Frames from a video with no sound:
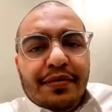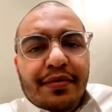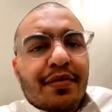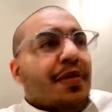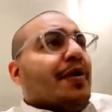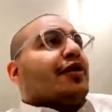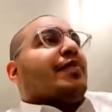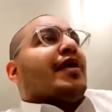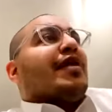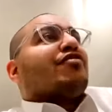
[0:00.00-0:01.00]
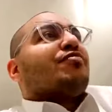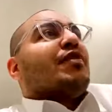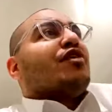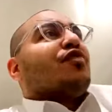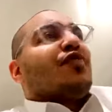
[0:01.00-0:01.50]
ولا بيتكم كله
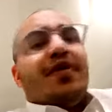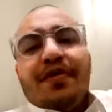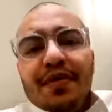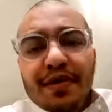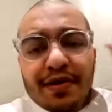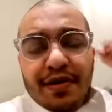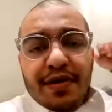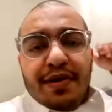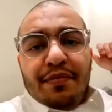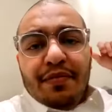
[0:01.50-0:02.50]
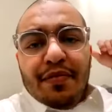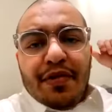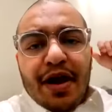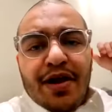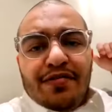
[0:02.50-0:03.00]
سبلت وفي
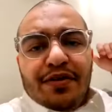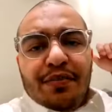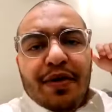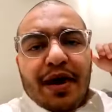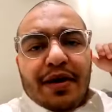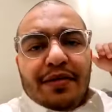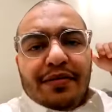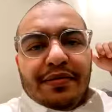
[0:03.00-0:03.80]
مكيف شباك